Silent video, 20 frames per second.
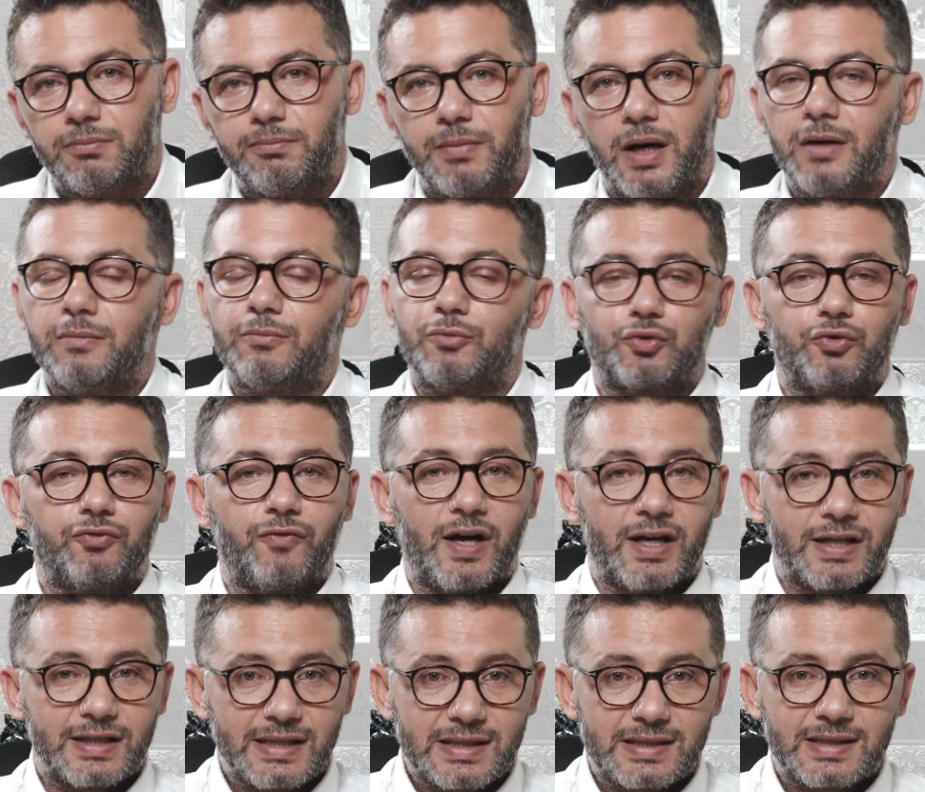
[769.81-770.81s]
ben bunu
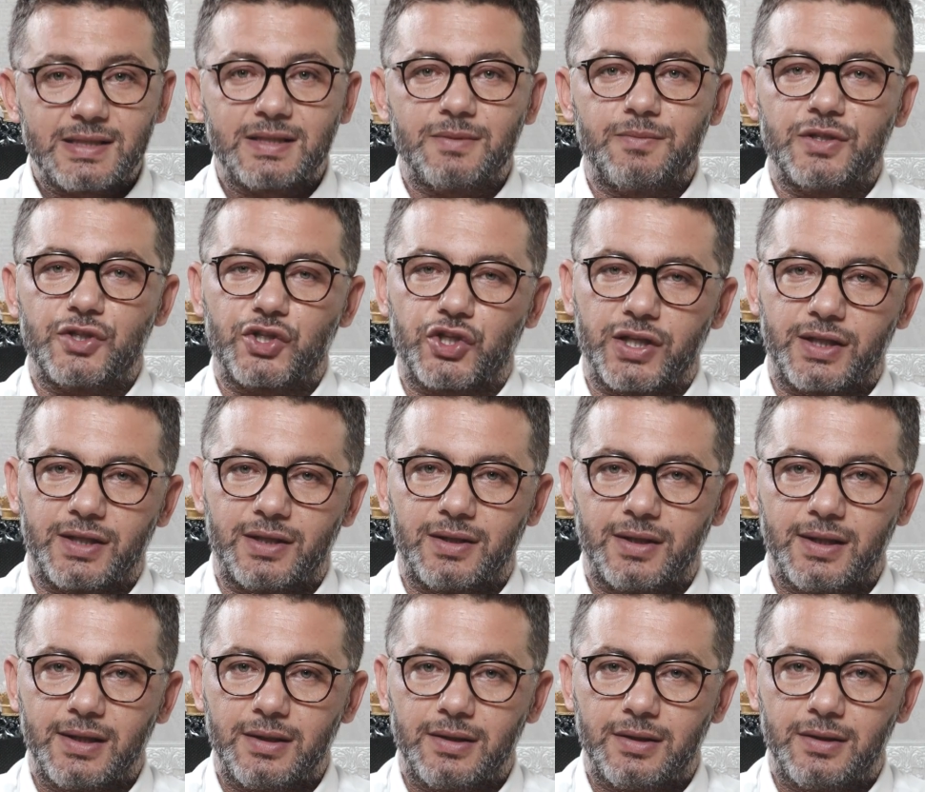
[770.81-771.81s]
vergisiz bir
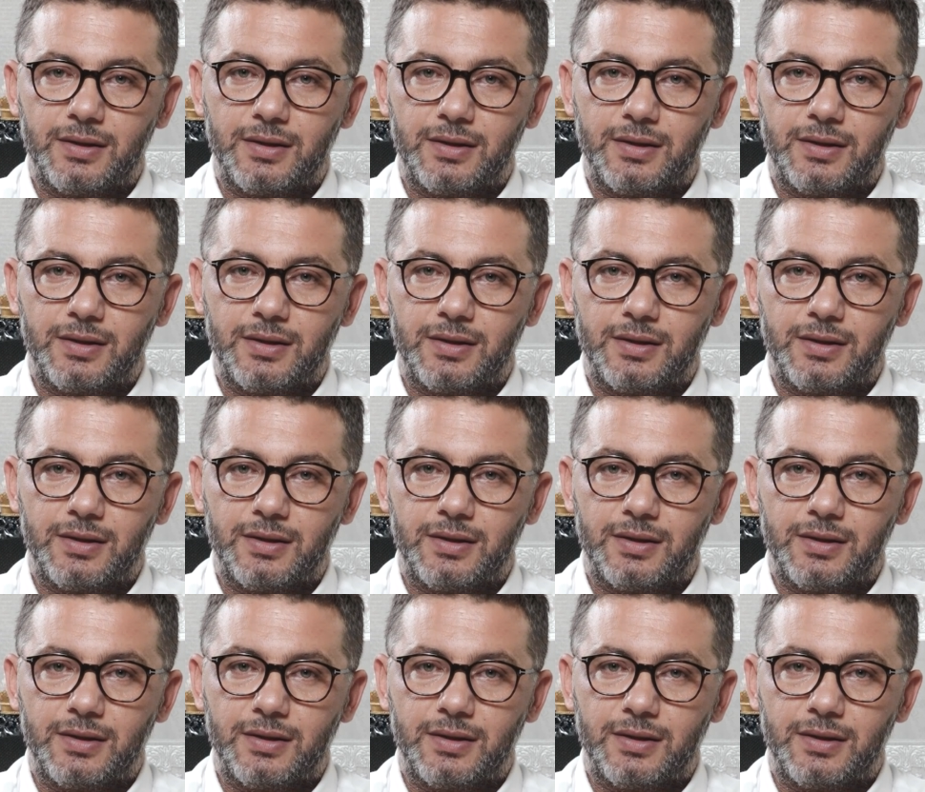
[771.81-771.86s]
şekilde